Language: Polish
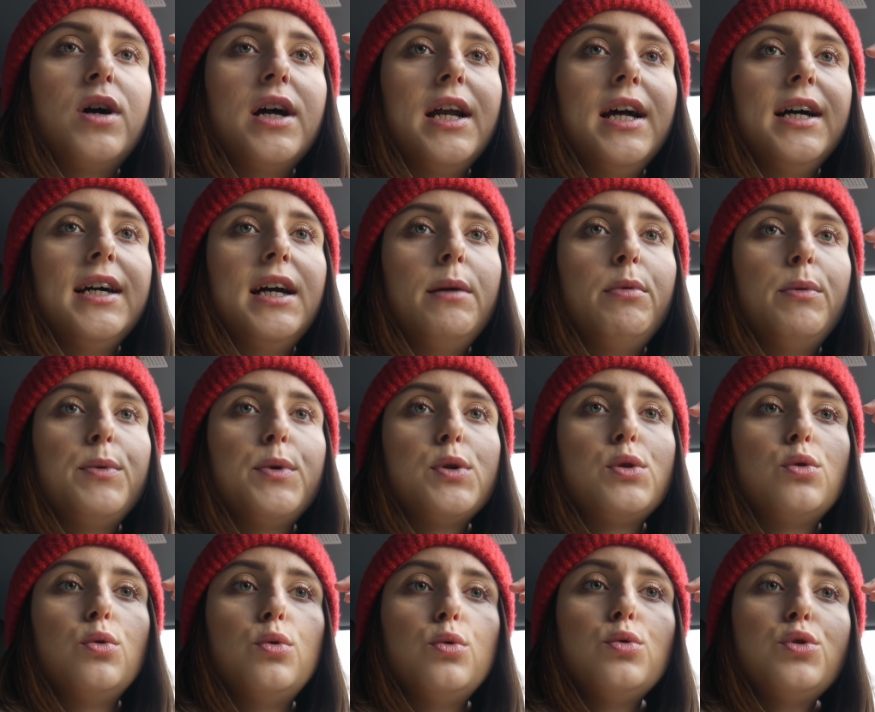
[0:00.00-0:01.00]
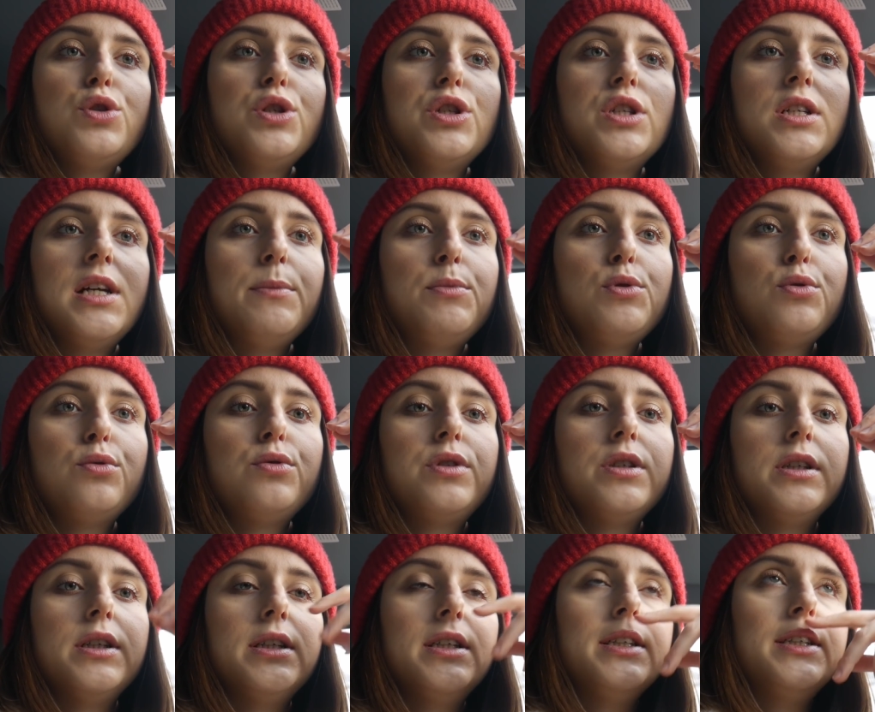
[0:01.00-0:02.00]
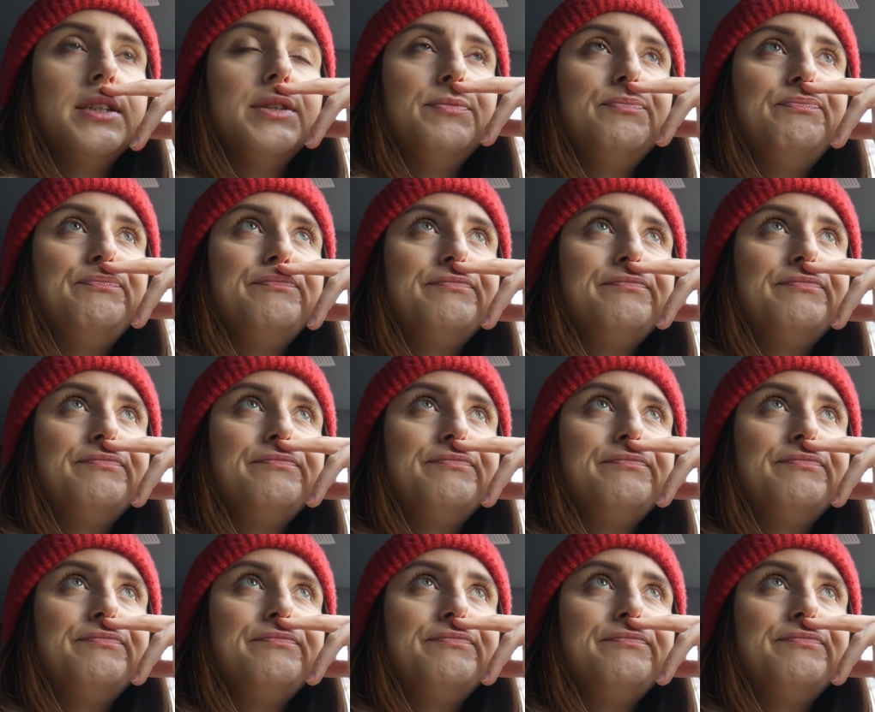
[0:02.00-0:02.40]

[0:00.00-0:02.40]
krechę i po prostu ruszyć naprzód, e,